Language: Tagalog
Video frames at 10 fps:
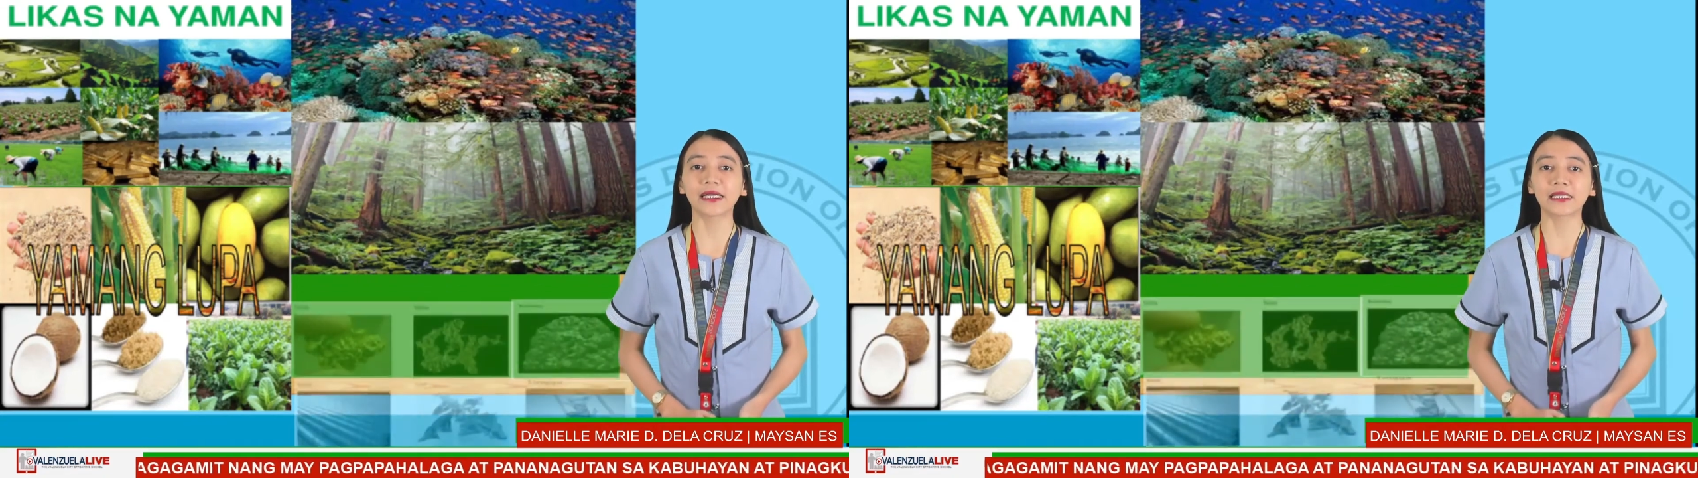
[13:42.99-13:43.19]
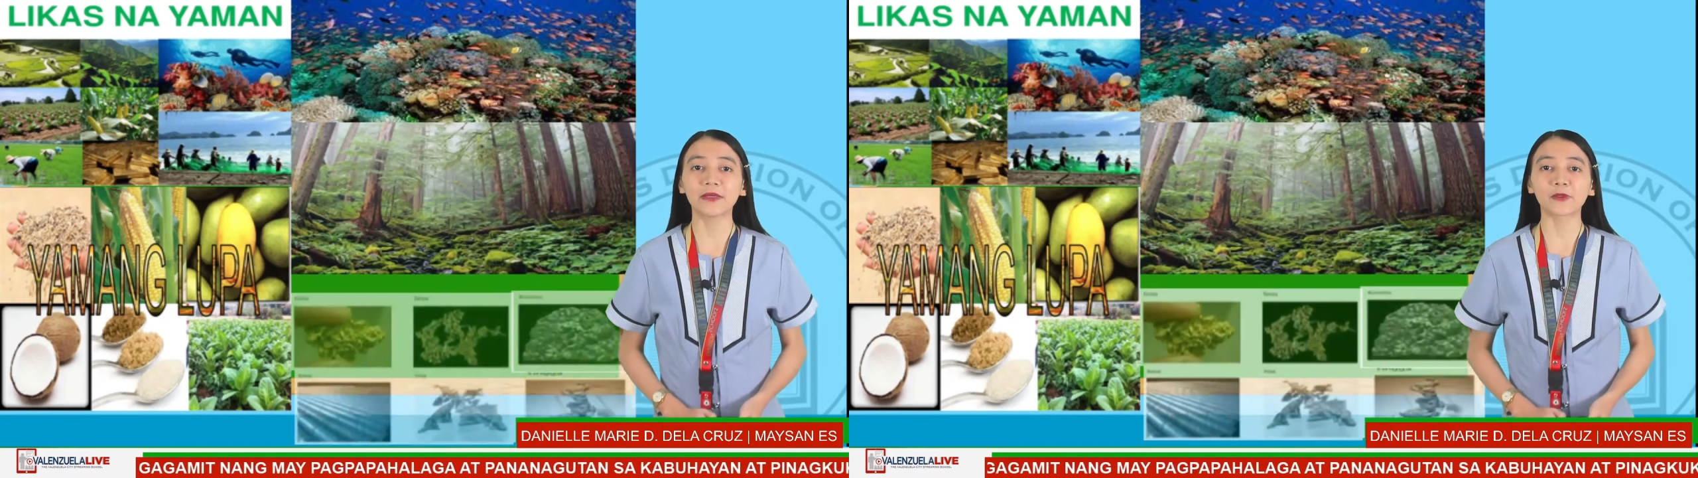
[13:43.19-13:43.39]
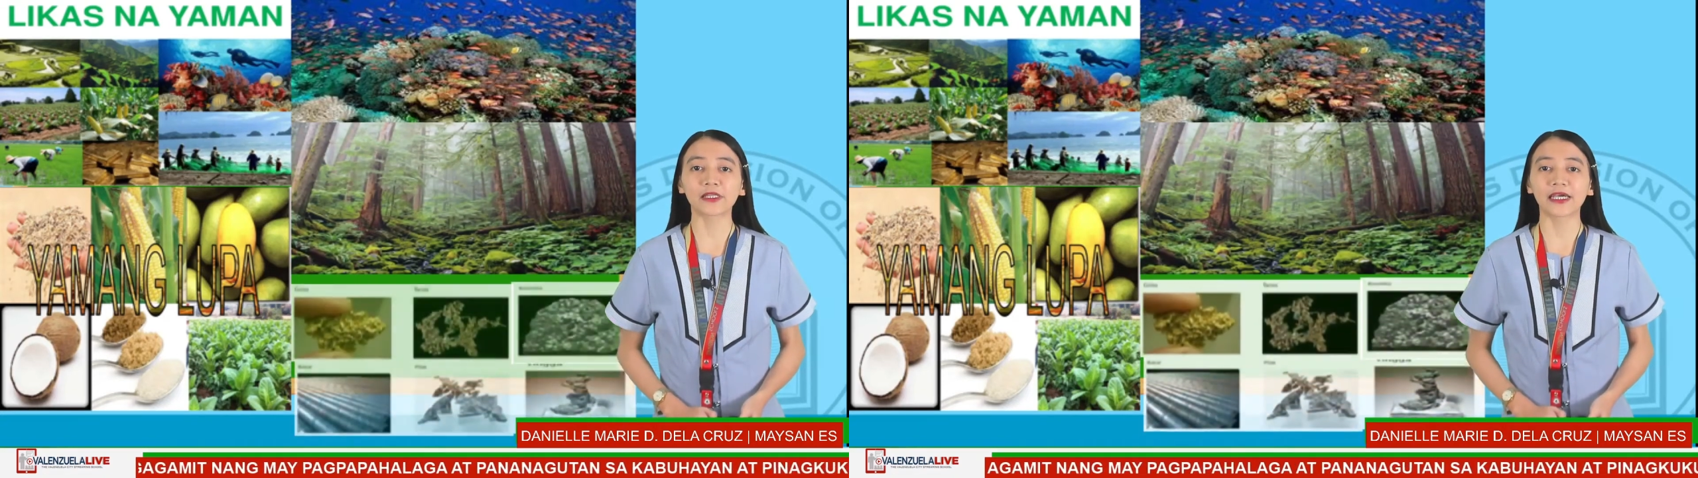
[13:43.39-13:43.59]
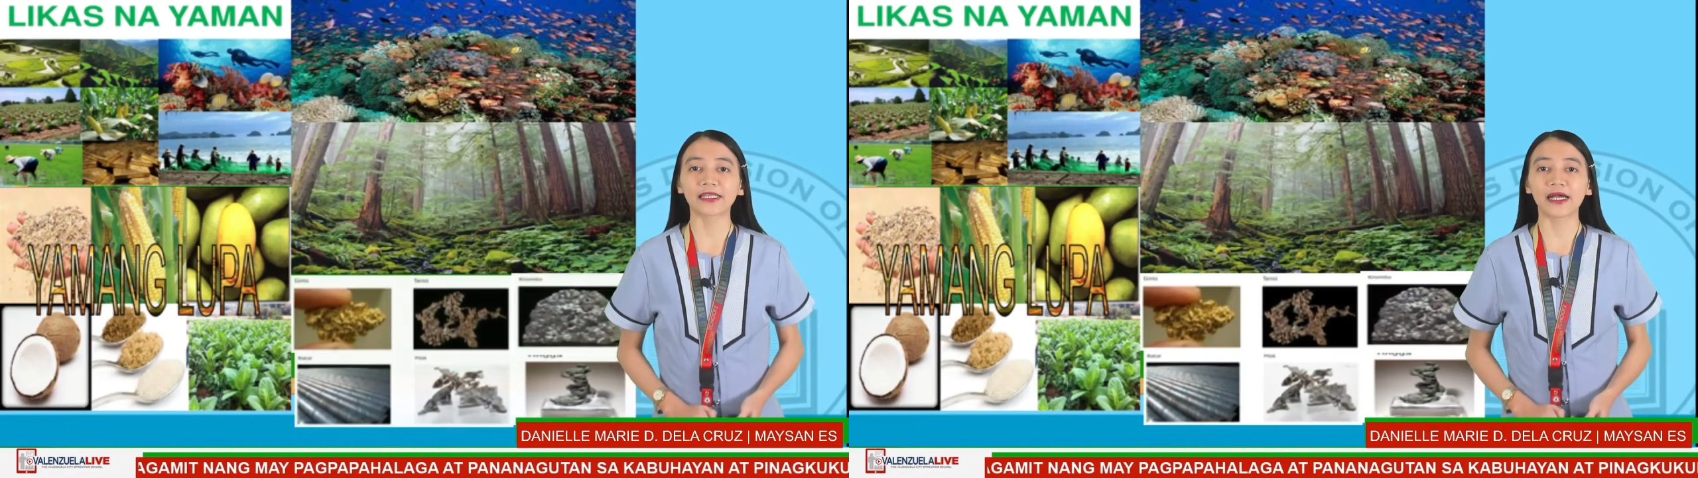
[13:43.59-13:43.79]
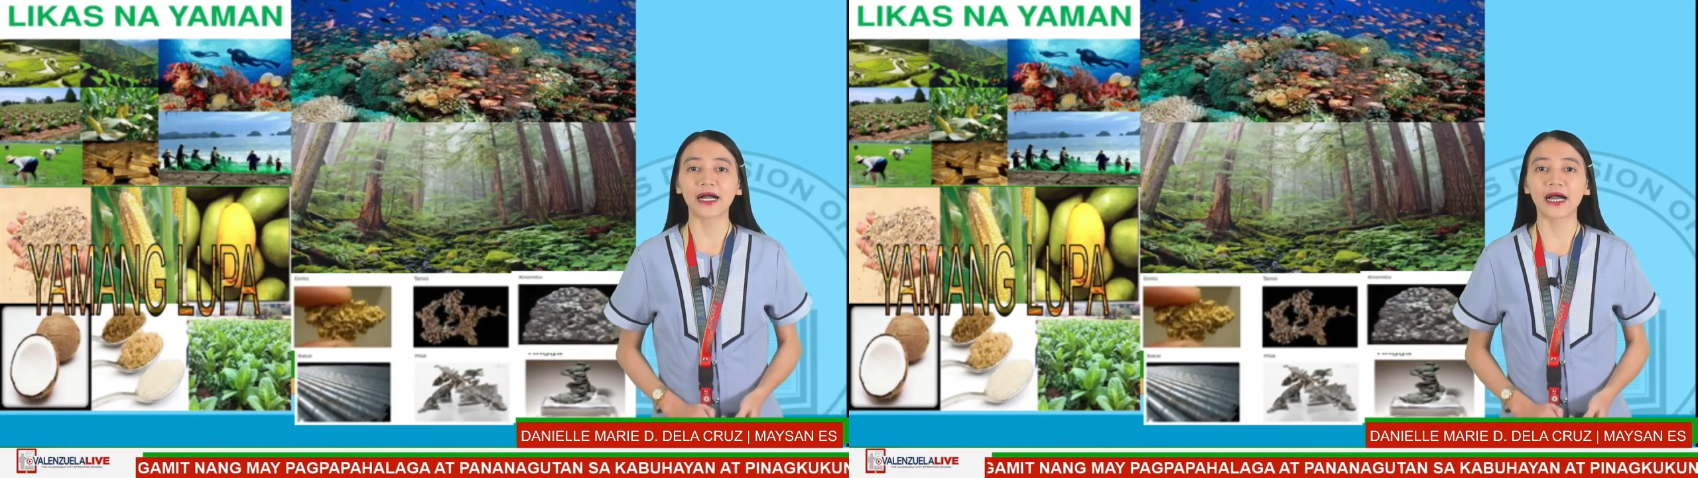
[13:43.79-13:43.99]

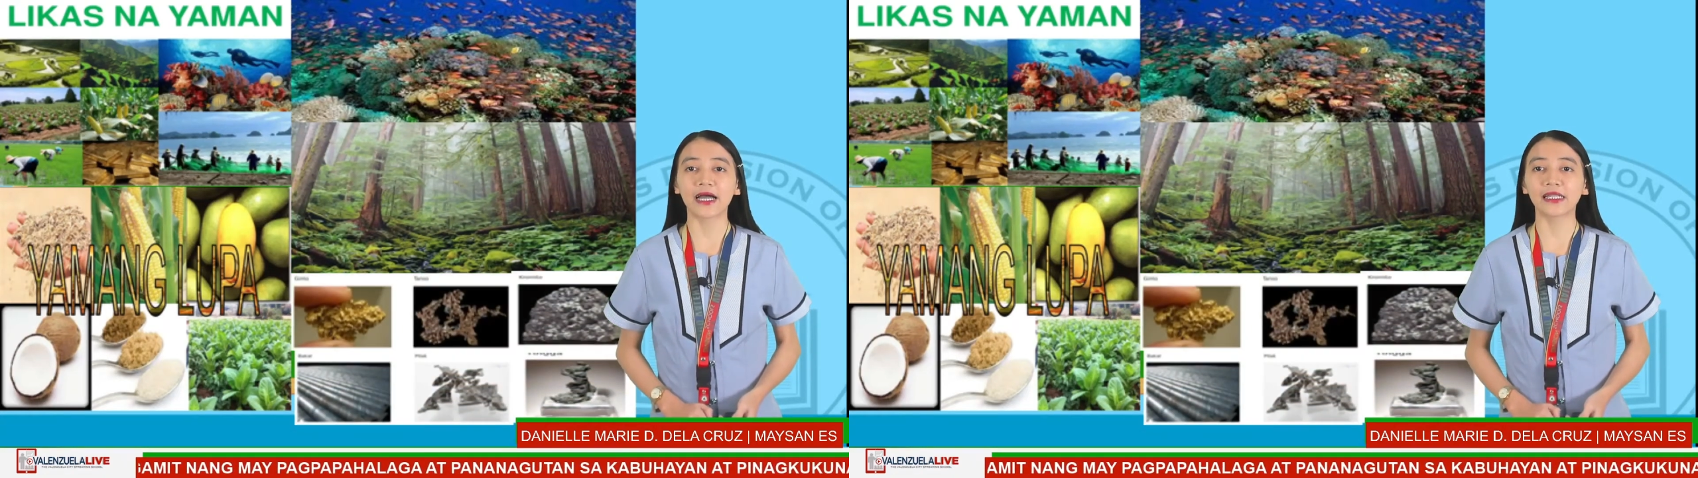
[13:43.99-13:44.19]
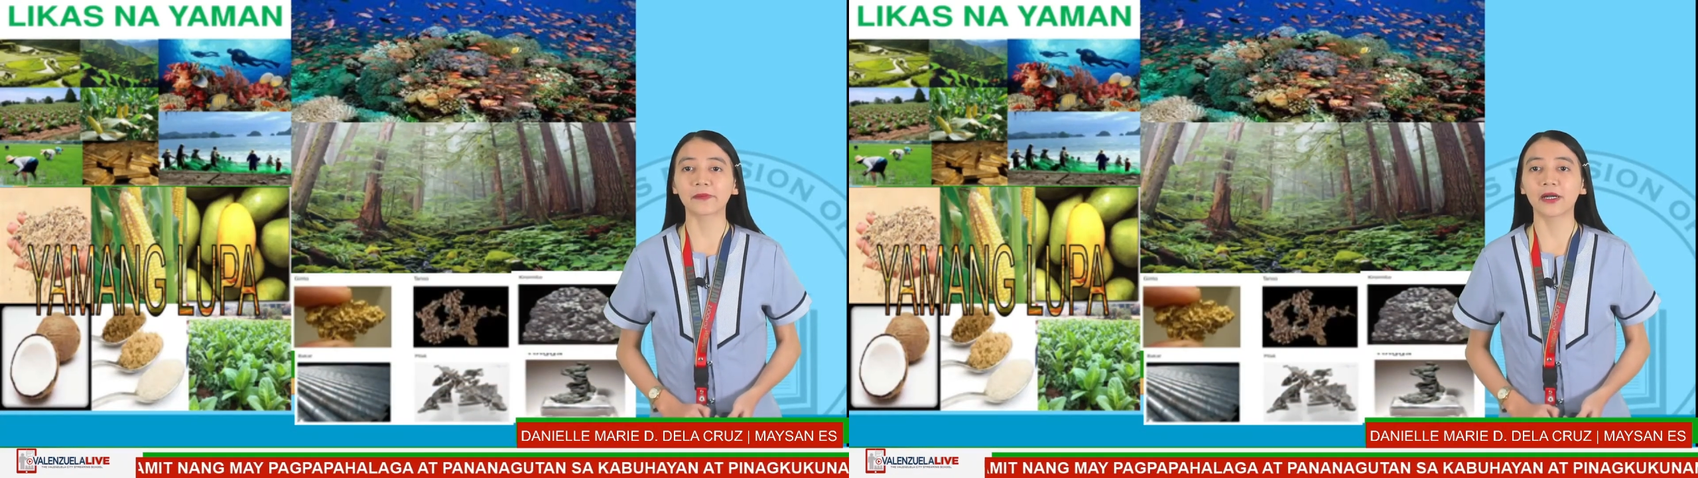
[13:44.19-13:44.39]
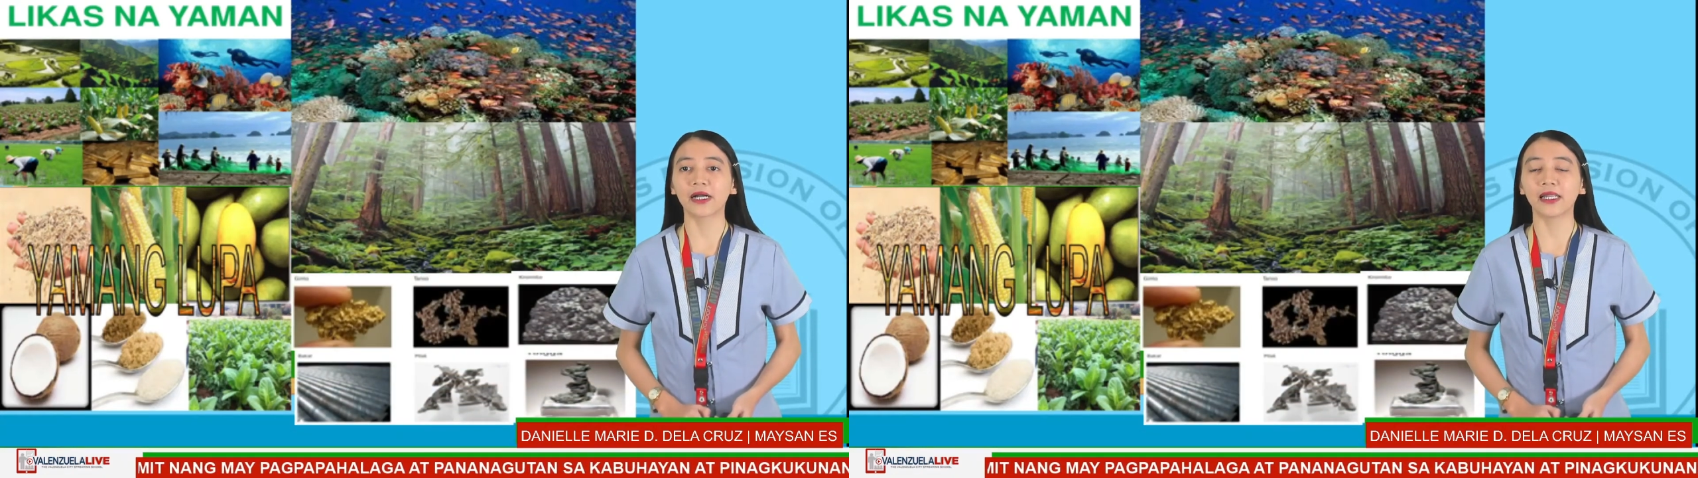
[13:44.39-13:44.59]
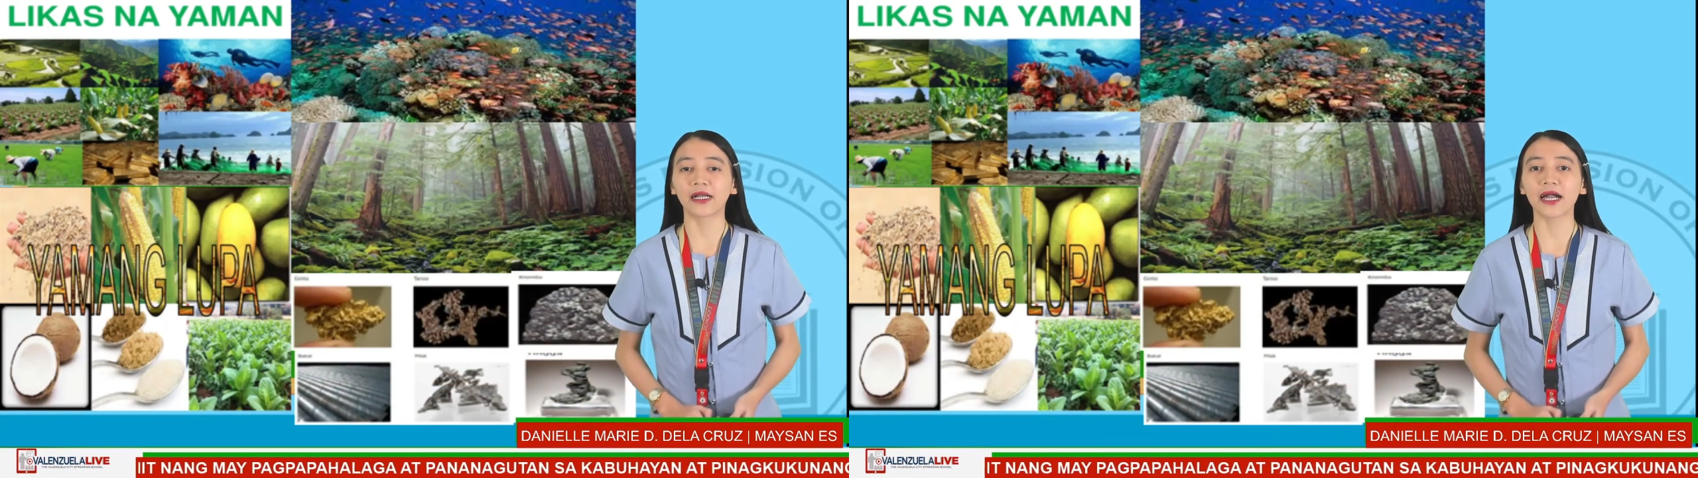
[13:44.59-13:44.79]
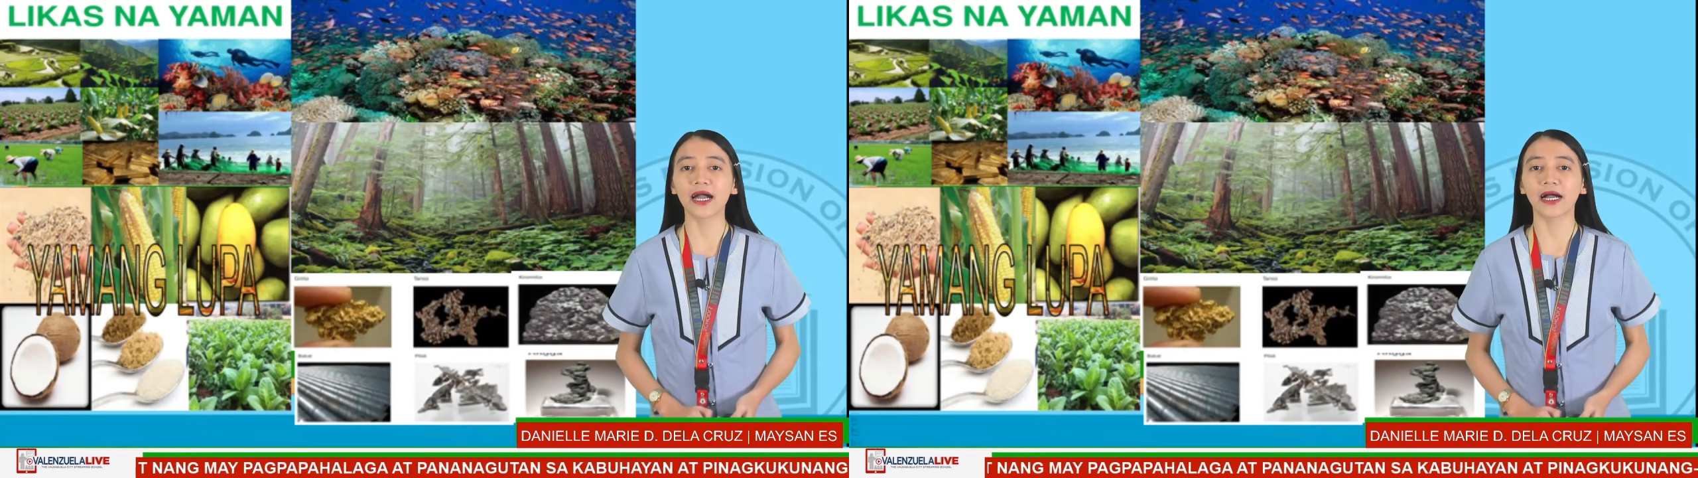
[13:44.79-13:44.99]
protektahan at
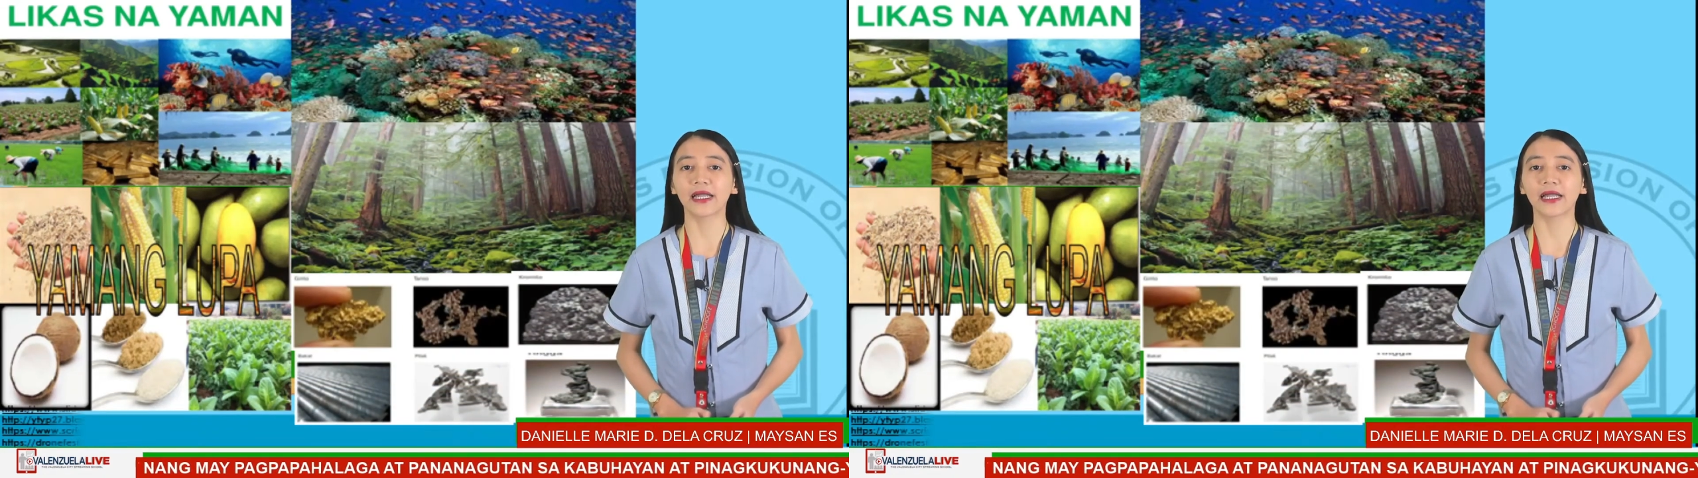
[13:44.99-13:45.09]
pangalagaan